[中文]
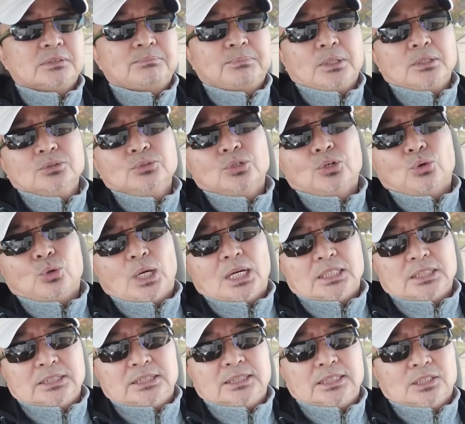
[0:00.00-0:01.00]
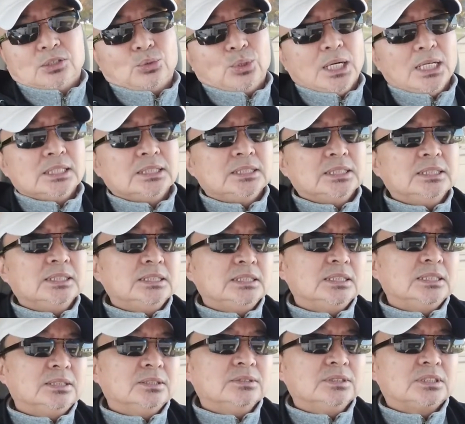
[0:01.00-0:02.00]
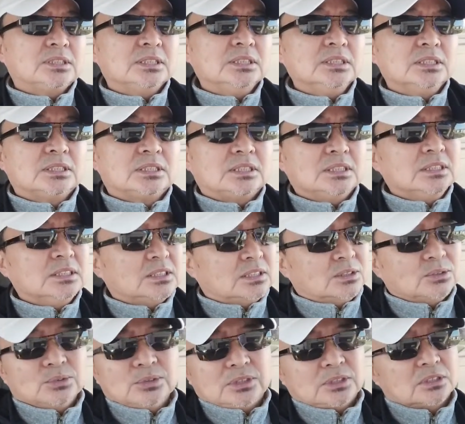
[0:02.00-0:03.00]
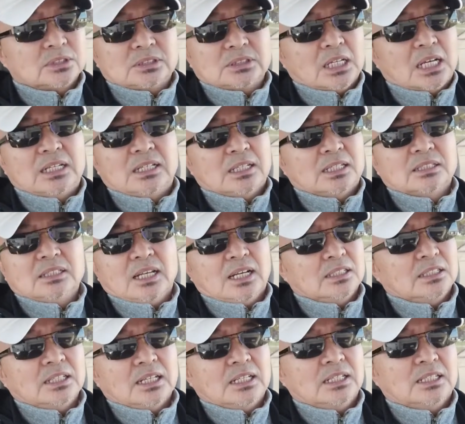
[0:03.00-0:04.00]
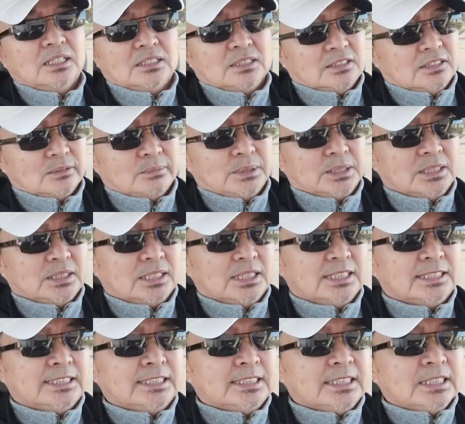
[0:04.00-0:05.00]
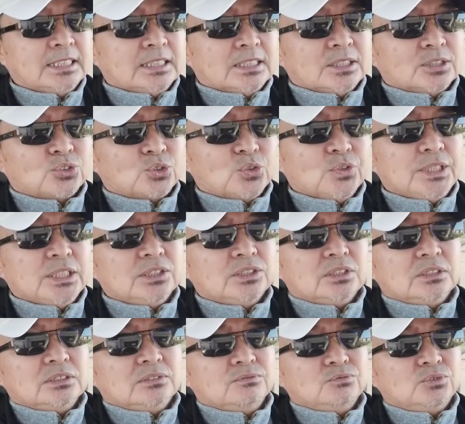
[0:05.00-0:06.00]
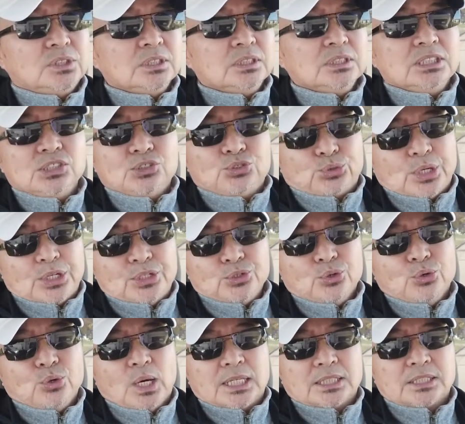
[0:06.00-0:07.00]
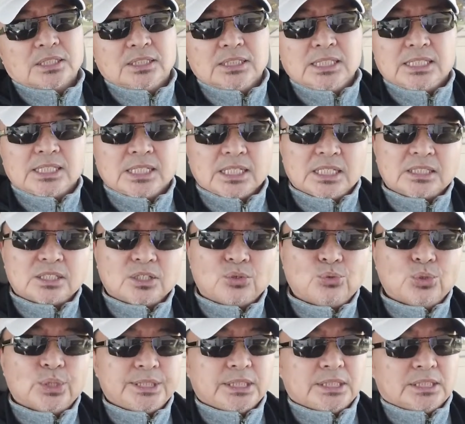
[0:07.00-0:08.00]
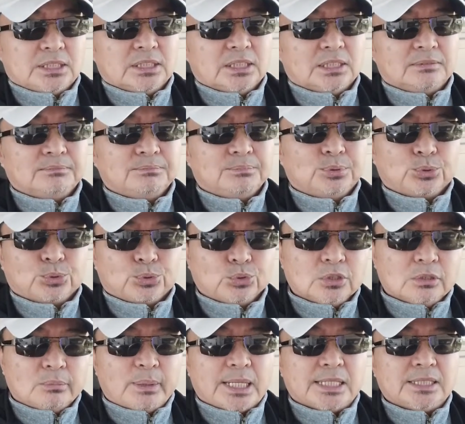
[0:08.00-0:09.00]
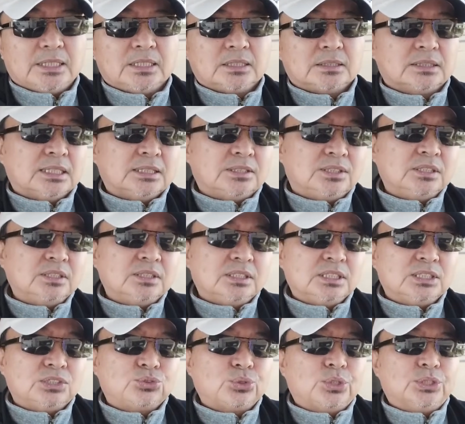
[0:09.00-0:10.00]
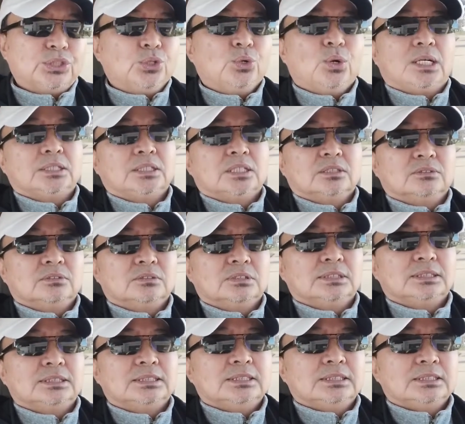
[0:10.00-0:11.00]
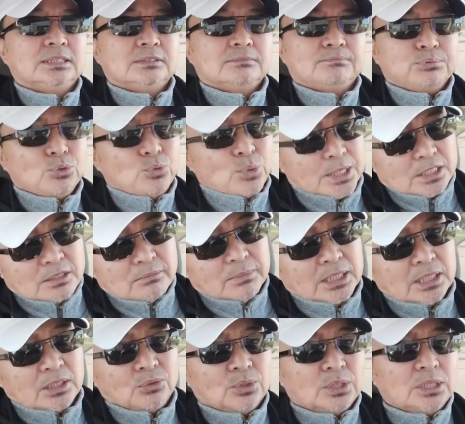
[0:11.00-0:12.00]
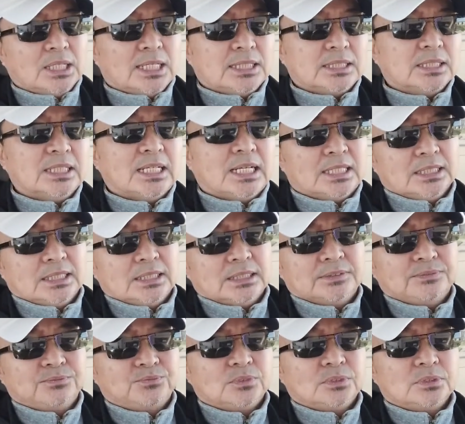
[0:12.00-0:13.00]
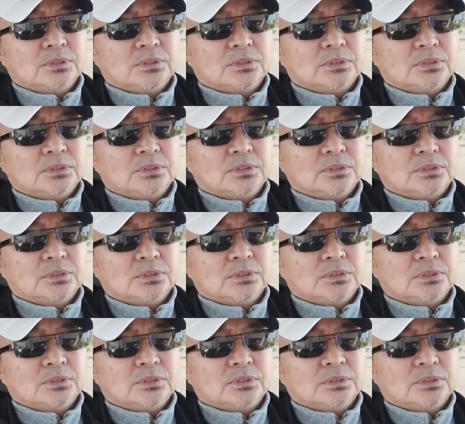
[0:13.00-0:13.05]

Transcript: 包括华尔街，华尔街那些都真的真的都是贪婪太贪婪的资本家。所谓经济全球化，是那些人是获益者，普通的百姓在经济全球化当中，不管是美国人还是哪里人，